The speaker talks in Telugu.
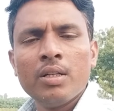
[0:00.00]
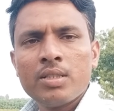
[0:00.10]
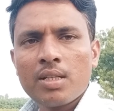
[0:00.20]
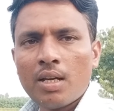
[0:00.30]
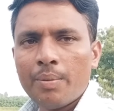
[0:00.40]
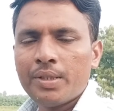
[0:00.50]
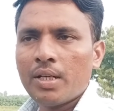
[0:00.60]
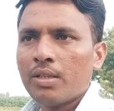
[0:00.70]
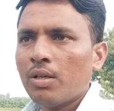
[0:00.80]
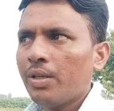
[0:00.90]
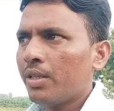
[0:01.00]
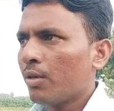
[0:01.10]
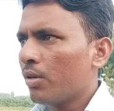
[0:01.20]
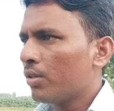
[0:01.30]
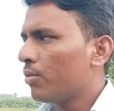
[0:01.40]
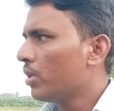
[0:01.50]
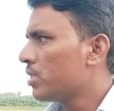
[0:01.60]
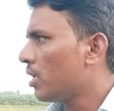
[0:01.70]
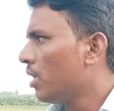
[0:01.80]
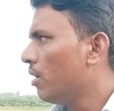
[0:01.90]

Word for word: చాలామంది రైతులు ఈ తెగులతో కూడా చాలా